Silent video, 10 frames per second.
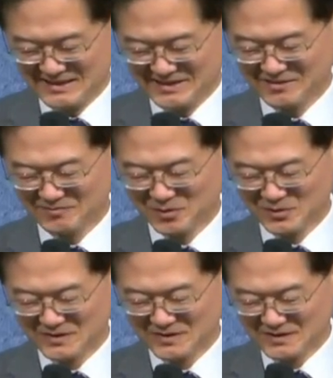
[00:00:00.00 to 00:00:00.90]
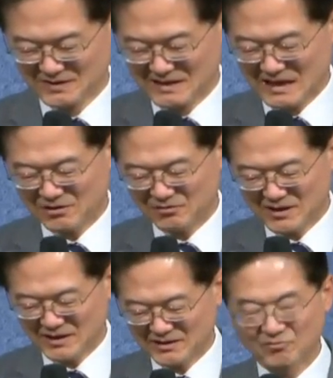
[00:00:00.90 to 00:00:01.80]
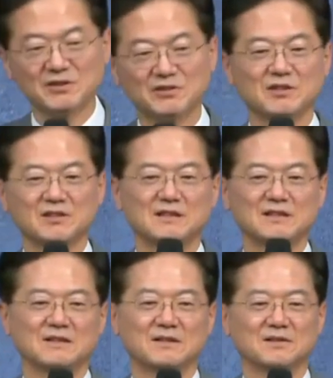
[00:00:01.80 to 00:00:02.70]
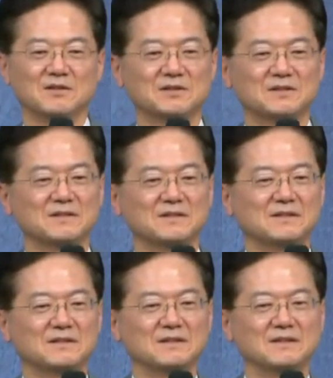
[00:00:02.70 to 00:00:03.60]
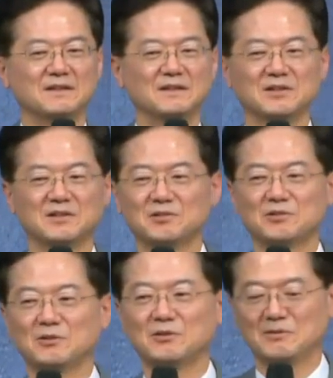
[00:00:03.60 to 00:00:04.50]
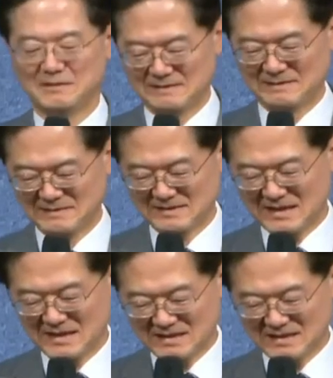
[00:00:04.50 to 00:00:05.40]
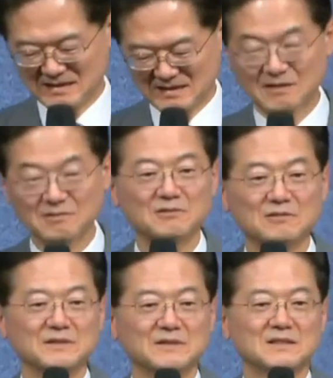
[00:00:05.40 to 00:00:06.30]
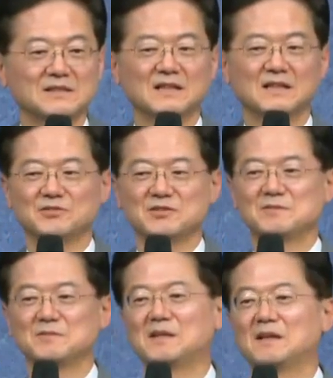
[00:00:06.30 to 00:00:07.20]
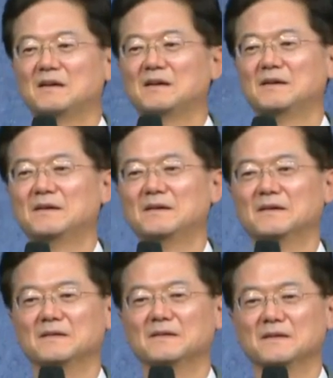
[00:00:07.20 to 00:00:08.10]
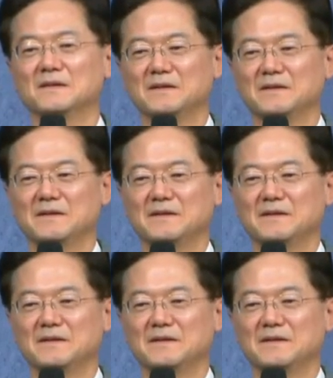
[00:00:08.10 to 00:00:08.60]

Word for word: 이런 모든 것들 나이와 연관된 것들 어, 이것도 어, 사자라고 얘기할 수 있습니다. 예.